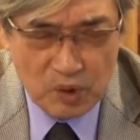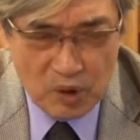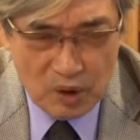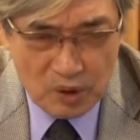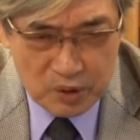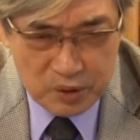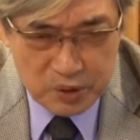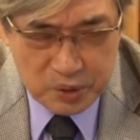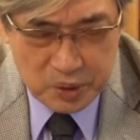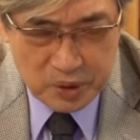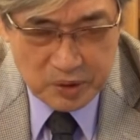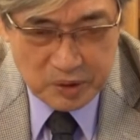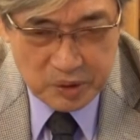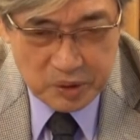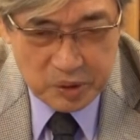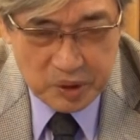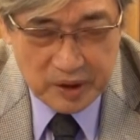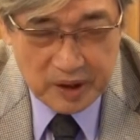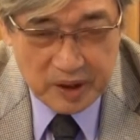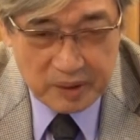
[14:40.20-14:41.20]
孙
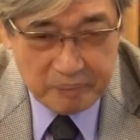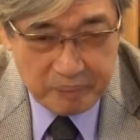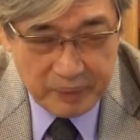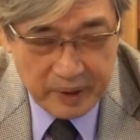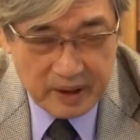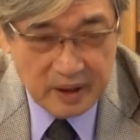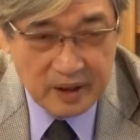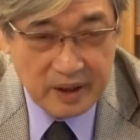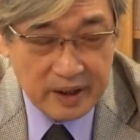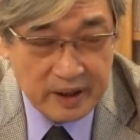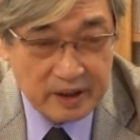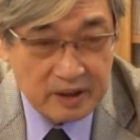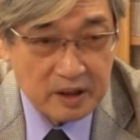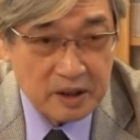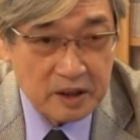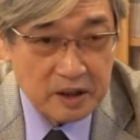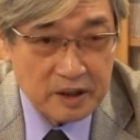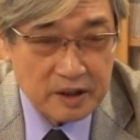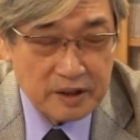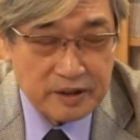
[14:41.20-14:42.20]
权的兵力
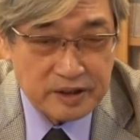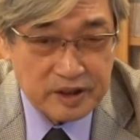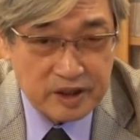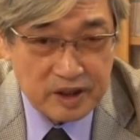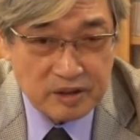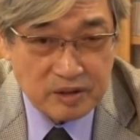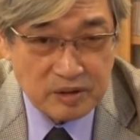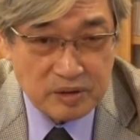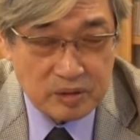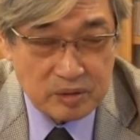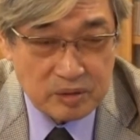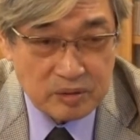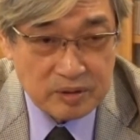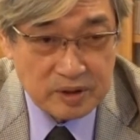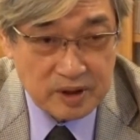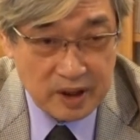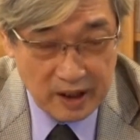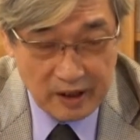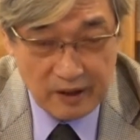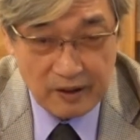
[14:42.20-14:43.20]
进驻
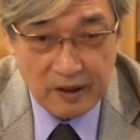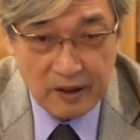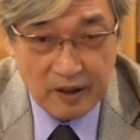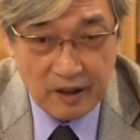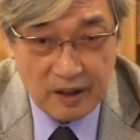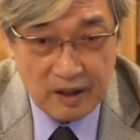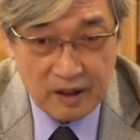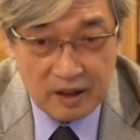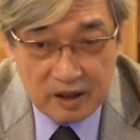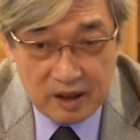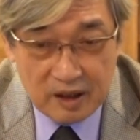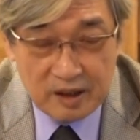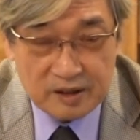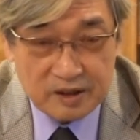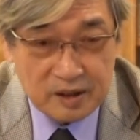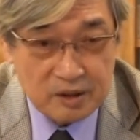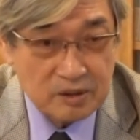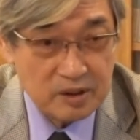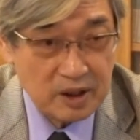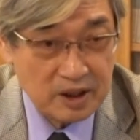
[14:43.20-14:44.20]
在鄂
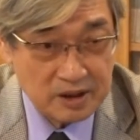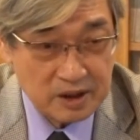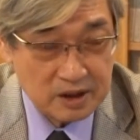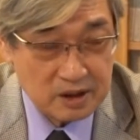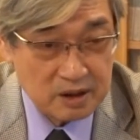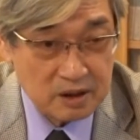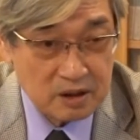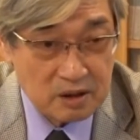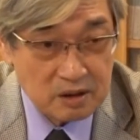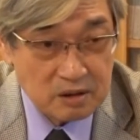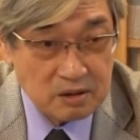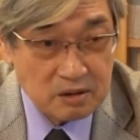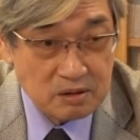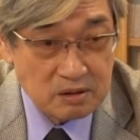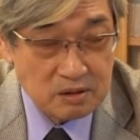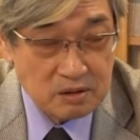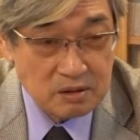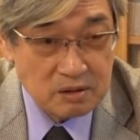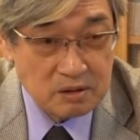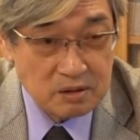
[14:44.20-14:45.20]
州的时候，
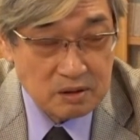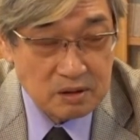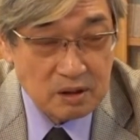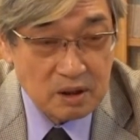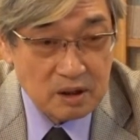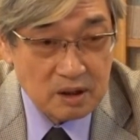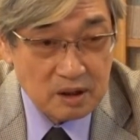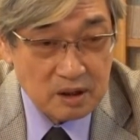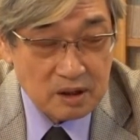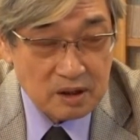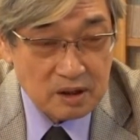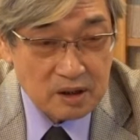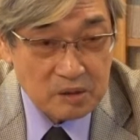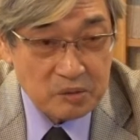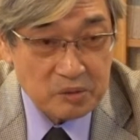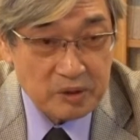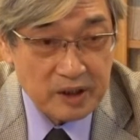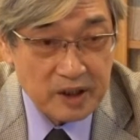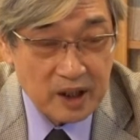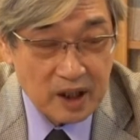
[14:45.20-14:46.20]
各
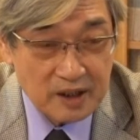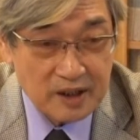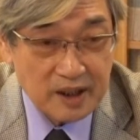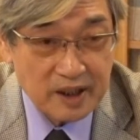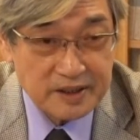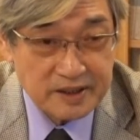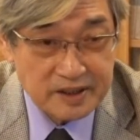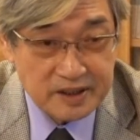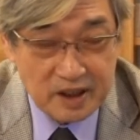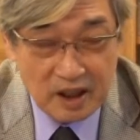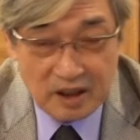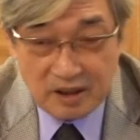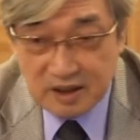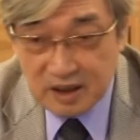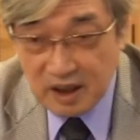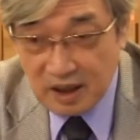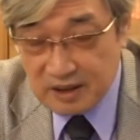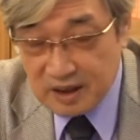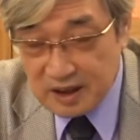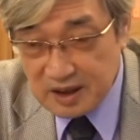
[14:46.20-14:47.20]
位看看江
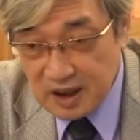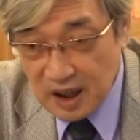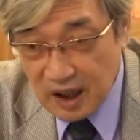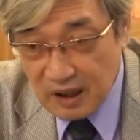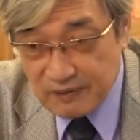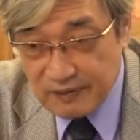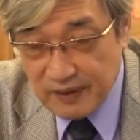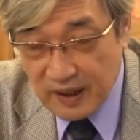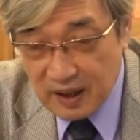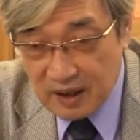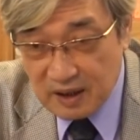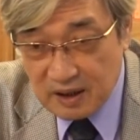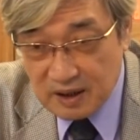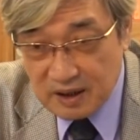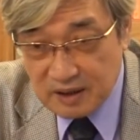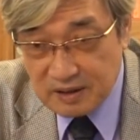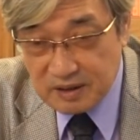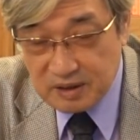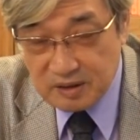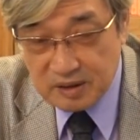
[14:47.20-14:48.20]
夏的下方
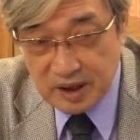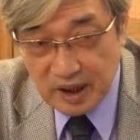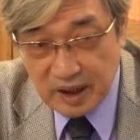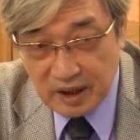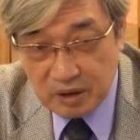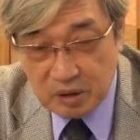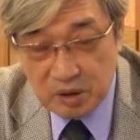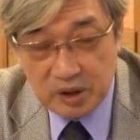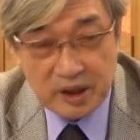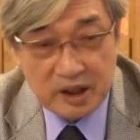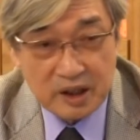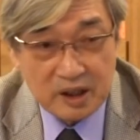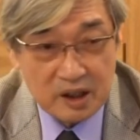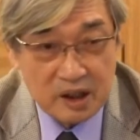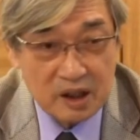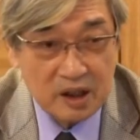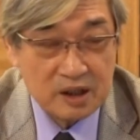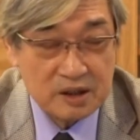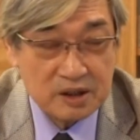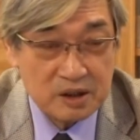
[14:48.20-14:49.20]
就在鄂
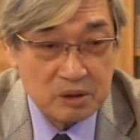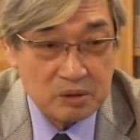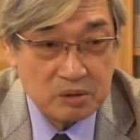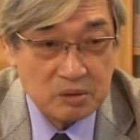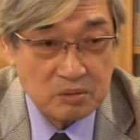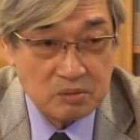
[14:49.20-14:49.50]
鄂州，